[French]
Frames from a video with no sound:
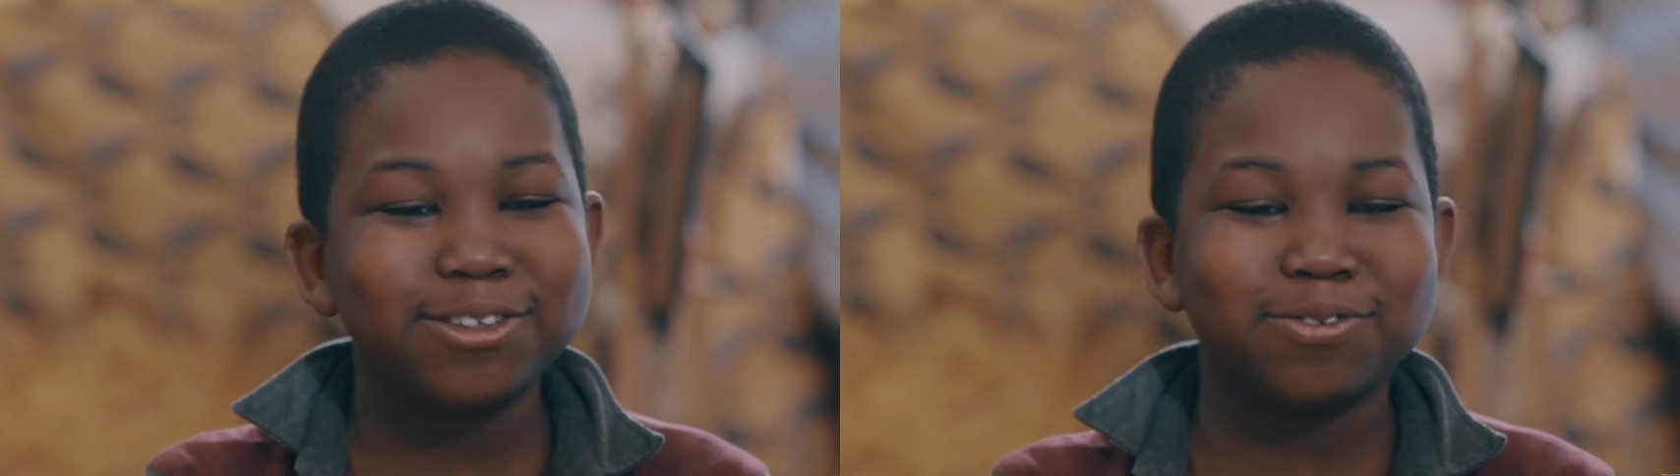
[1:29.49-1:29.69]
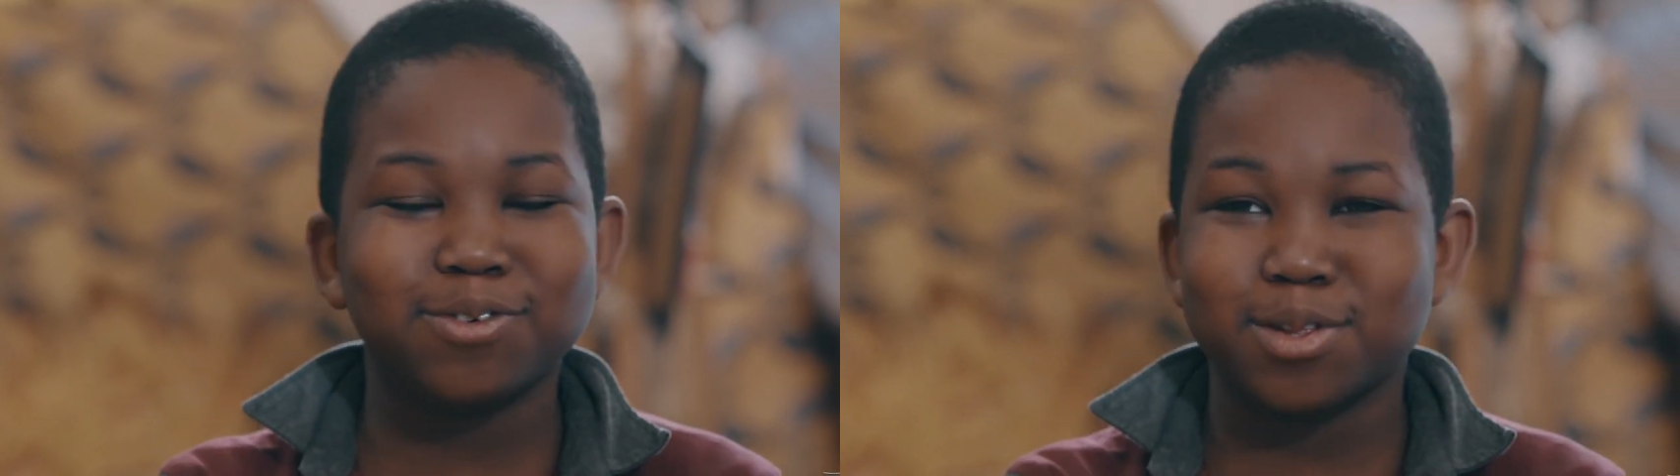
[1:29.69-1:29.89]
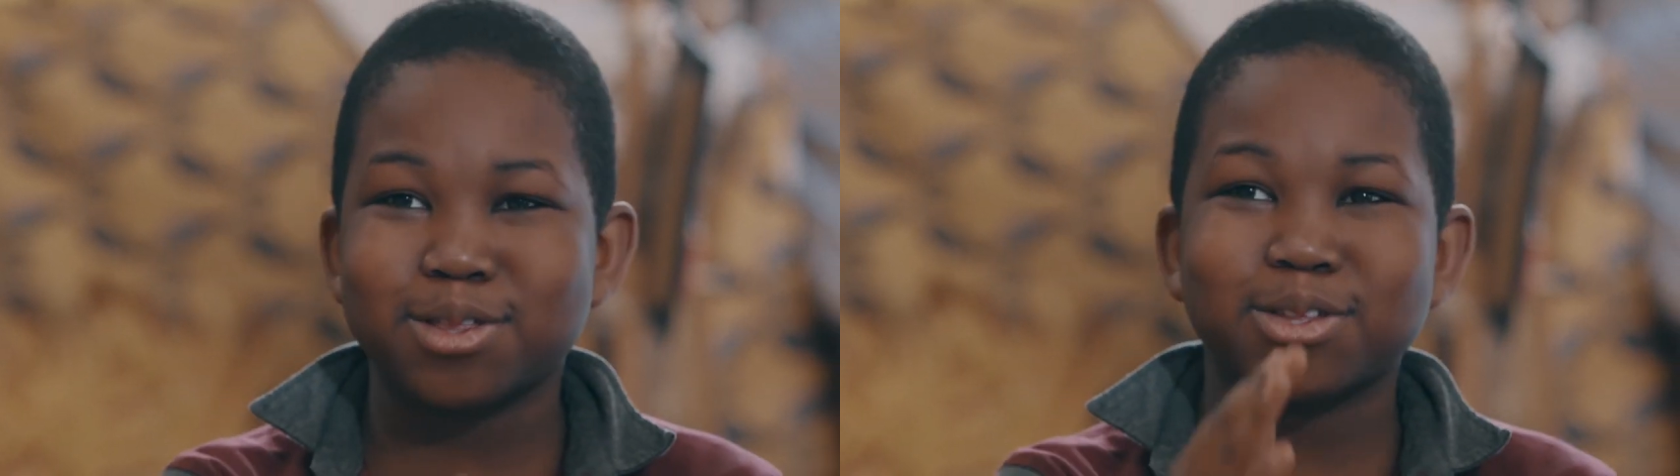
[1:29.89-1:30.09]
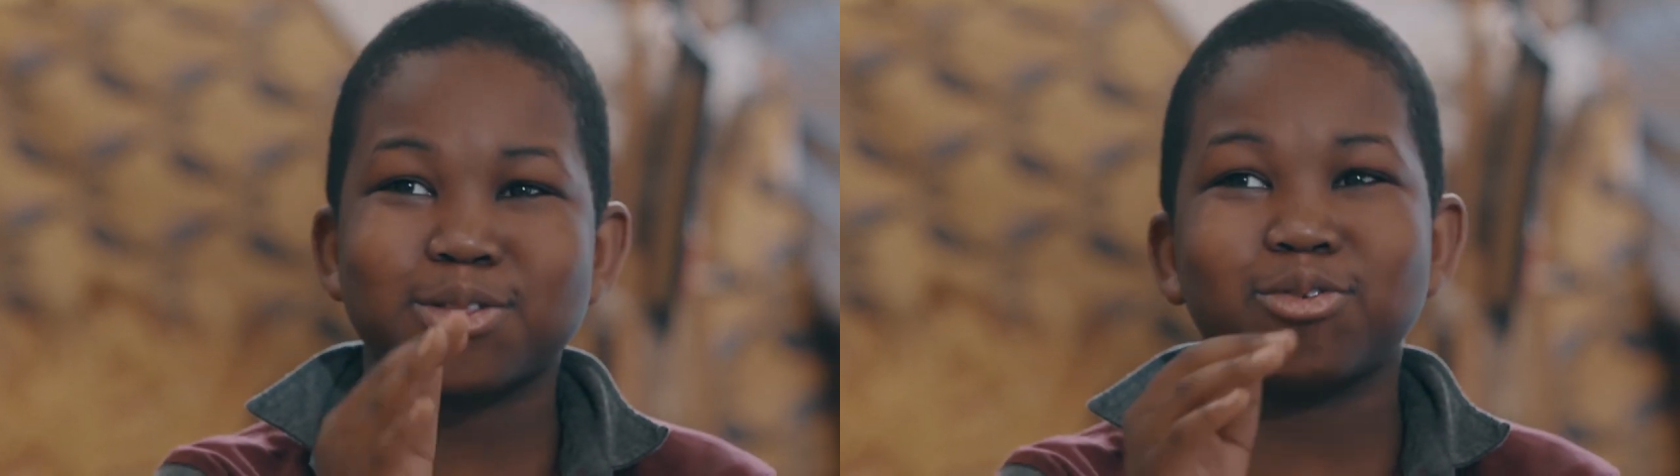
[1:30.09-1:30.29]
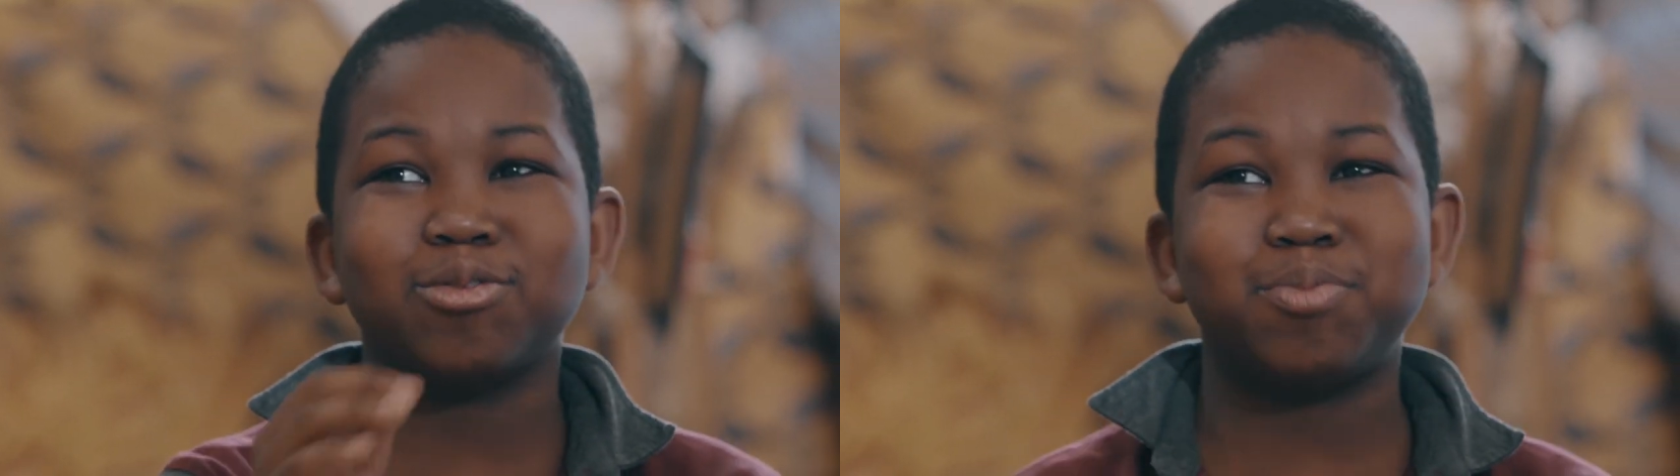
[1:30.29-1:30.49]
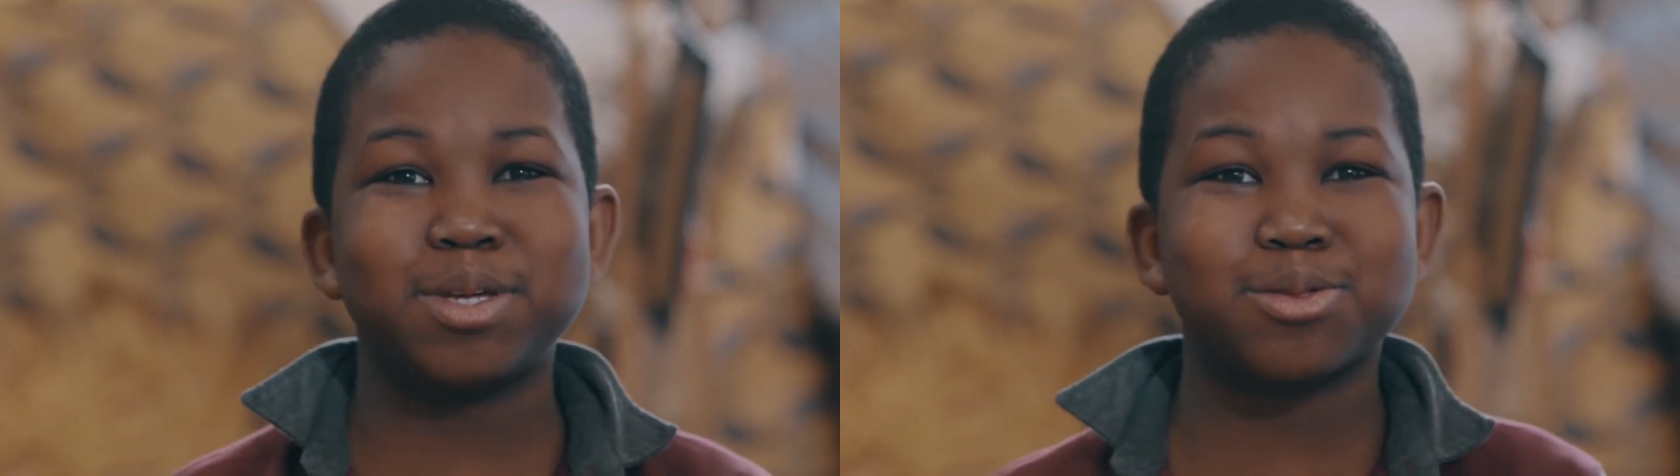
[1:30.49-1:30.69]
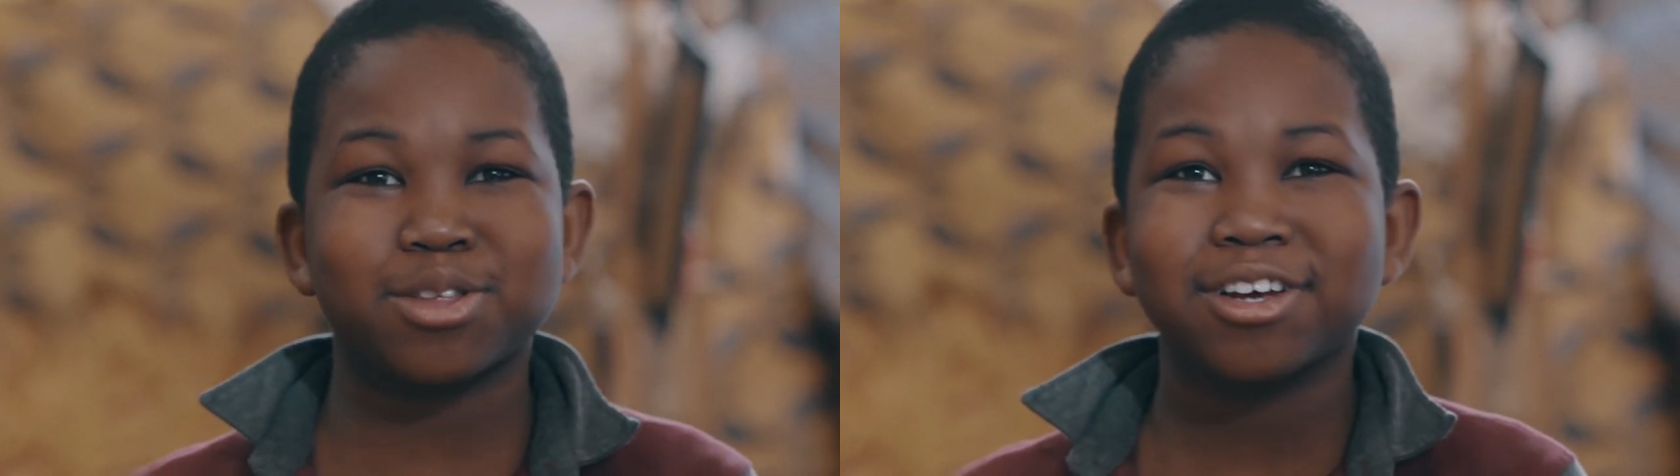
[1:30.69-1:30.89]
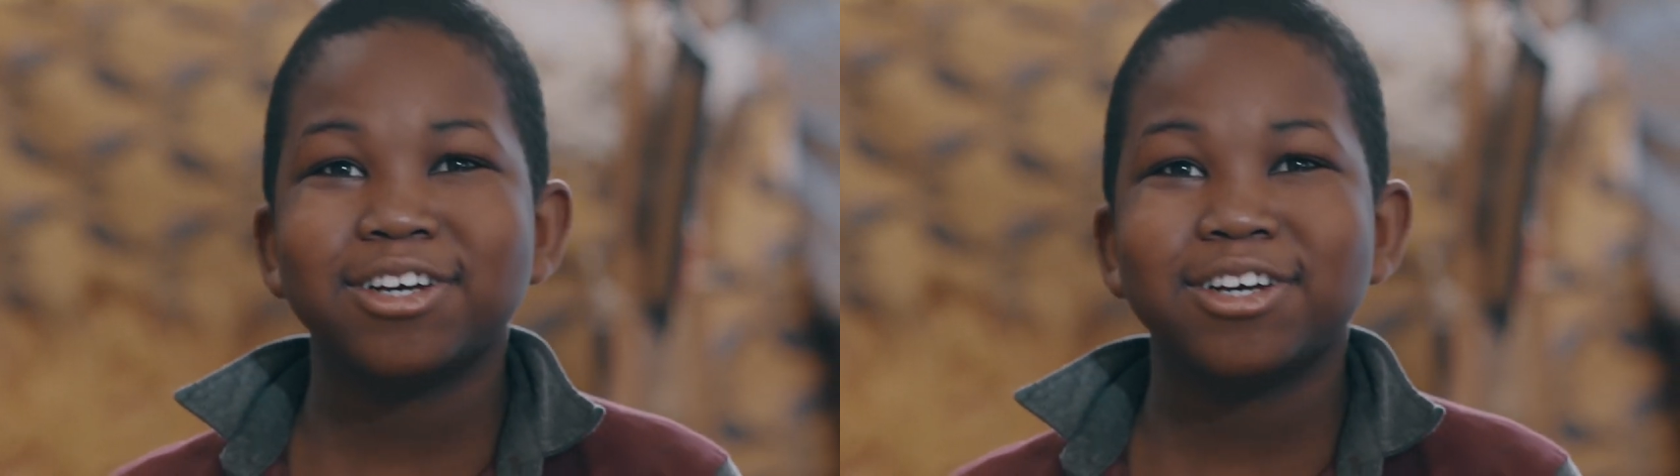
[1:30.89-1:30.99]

fonces sur une piste,